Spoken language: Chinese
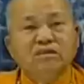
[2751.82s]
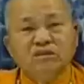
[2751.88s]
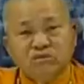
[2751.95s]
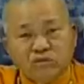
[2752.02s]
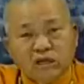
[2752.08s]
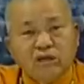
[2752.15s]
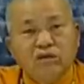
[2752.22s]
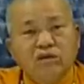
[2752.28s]
但是
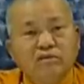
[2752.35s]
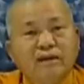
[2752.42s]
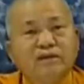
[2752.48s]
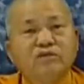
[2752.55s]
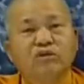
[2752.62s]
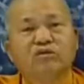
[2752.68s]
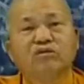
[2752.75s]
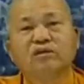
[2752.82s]
最后
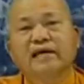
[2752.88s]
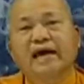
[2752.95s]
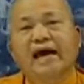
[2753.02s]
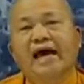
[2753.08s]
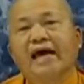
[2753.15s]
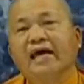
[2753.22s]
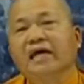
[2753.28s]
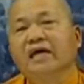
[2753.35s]
呢，就福也
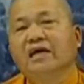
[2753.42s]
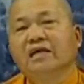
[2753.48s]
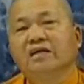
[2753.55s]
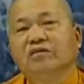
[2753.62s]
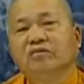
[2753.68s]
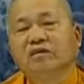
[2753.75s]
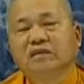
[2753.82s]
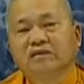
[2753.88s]
挨。
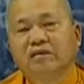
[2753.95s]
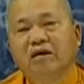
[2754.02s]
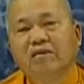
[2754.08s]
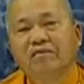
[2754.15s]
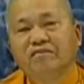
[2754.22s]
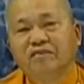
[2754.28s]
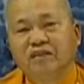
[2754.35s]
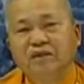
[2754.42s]
为什么？
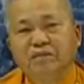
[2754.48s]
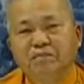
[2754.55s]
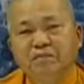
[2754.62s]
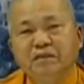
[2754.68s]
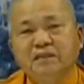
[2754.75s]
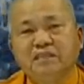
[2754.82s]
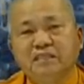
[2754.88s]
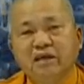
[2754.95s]
你
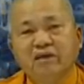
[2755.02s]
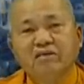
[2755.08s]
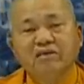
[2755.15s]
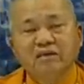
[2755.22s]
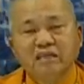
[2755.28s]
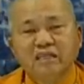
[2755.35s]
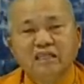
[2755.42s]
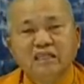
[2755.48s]
必须要
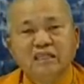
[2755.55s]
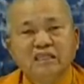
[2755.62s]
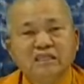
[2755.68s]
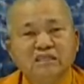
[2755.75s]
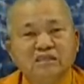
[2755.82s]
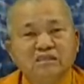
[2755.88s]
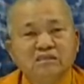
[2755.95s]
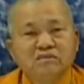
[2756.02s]

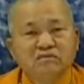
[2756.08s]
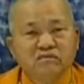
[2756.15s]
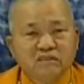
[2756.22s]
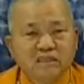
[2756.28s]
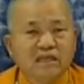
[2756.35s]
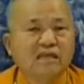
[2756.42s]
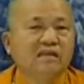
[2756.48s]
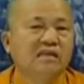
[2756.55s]
依
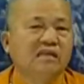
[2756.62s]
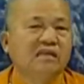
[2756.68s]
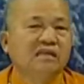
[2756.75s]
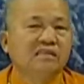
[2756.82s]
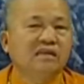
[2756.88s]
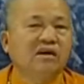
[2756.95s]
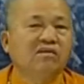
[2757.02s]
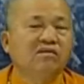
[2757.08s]

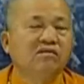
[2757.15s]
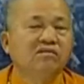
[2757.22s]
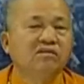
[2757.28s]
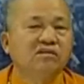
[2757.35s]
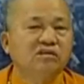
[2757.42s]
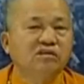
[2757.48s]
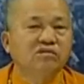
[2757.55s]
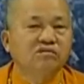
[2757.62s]
照
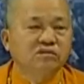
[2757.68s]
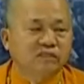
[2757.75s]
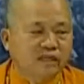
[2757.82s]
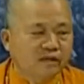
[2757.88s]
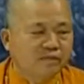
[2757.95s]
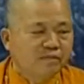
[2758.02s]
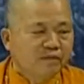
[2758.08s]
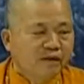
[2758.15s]
修
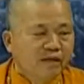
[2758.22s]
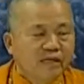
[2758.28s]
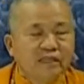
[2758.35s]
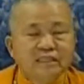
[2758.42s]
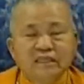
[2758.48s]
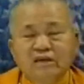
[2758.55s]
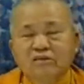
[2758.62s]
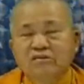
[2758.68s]
行。
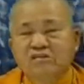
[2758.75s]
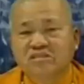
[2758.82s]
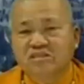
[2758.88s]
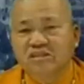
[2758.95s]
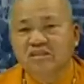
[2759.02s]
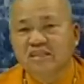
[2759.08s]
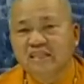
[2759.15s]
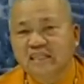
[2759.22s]
依照
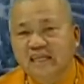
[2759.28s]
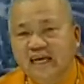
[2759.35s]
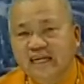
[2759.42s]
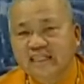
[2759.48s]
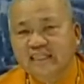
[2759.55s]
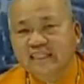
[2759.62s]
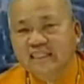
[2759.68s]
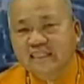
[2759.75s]
真
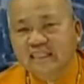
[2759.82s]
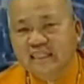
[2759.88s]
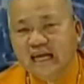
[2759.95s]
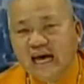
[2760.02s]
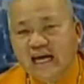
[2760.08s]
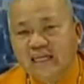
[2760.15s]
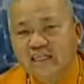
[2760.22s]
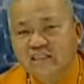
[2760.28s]
言
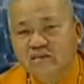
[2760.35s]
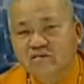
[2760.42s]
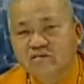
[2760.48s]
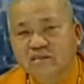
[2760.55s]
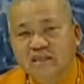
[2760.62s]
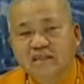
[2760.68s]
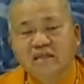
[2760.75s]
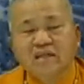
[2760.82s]
来
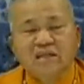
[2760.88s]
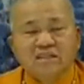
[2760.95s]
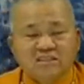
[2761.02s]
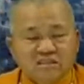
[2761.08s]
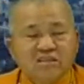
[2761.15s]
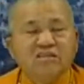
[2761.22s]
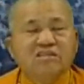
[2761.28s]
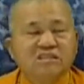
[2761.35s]
修行，
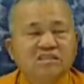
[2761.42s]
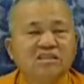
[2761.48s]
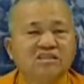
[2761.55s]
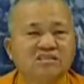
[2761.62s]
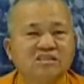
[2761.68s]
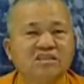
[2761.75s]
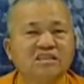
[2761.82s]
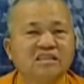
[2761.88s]
自己
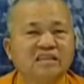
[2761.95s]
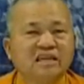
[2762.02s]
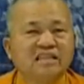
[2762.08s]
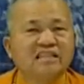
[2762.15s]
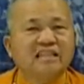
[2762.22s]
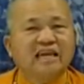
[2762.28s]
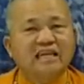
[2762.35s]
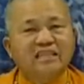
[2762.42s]
的真
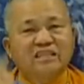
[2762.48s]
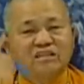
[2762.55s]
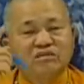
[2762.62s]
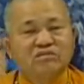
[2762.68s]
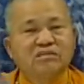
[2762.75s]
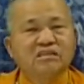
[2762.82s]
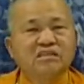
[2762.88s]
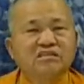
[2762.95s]
言来
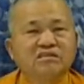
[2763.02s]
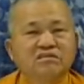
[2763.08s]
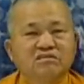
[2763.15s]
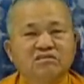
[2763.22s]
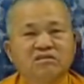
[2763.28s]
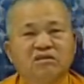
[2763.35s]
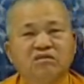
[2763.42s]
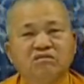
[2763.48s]
修行的
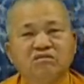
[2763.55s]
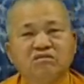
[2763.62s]
时